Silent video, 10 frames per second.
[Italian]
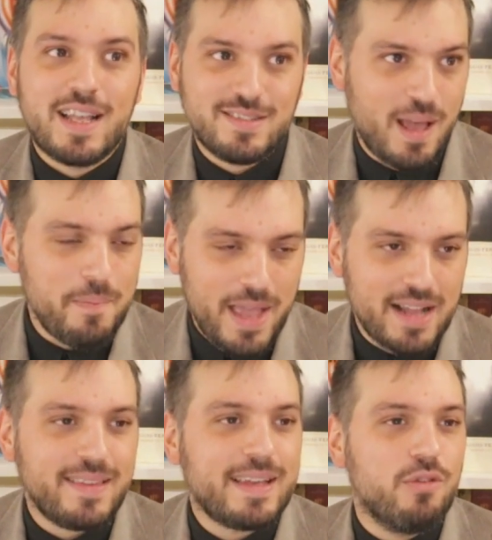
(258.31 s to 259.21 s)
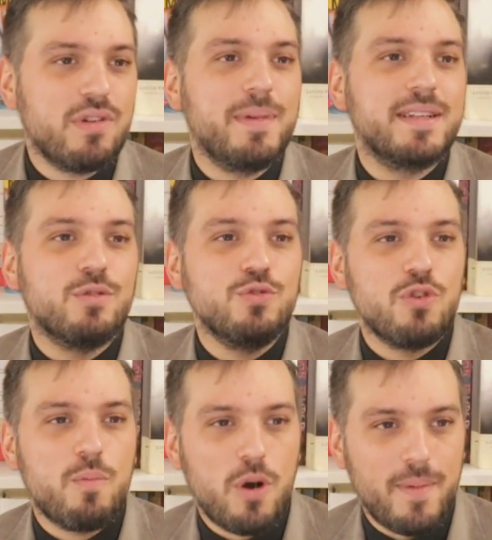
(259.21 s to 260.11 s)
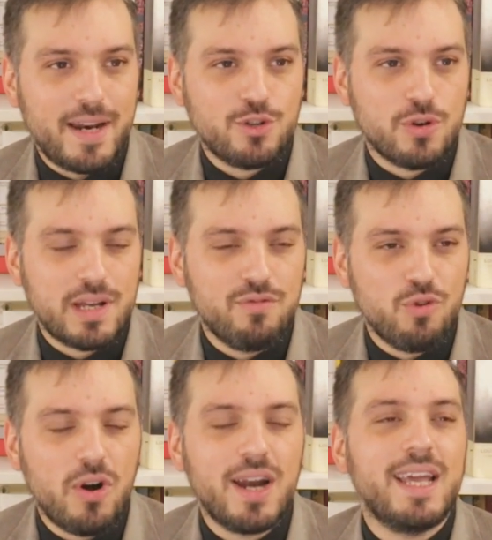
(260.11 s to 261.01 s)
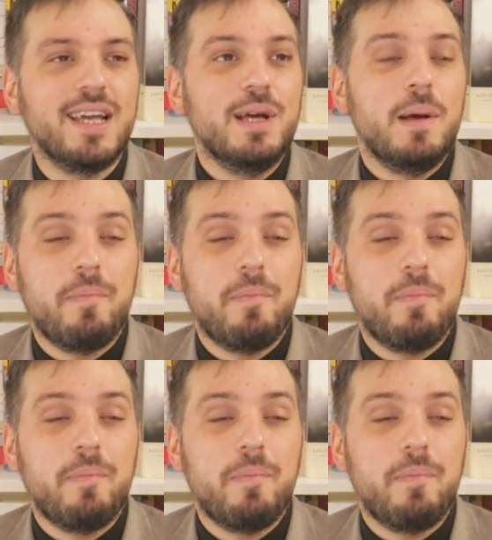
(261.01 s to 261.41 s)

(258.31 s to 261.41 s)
Sappiate che ovviamente ognuno può amare ciò che vuole,